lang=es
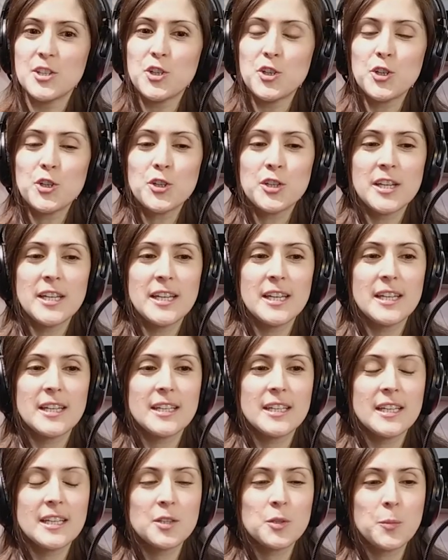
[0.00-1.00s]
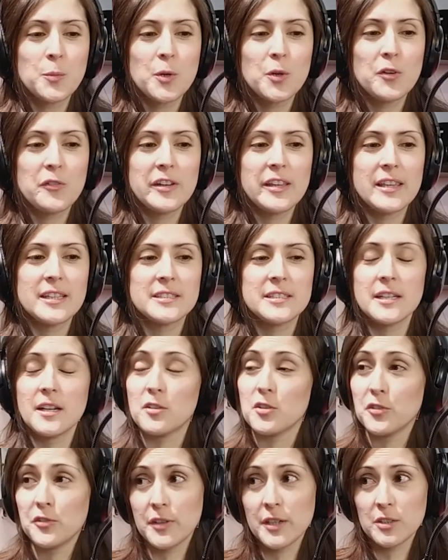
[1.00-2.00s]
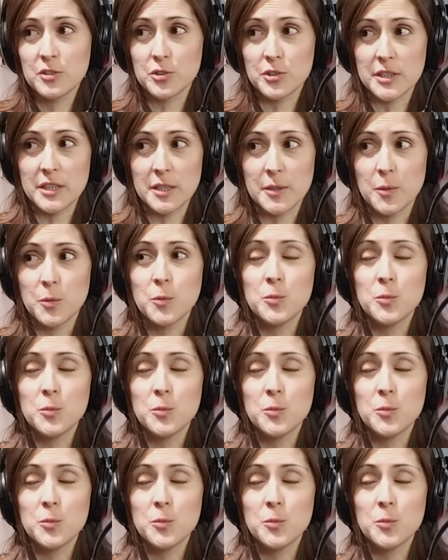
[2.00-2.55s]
Yo creo que, esto puede obedecer a dos factores.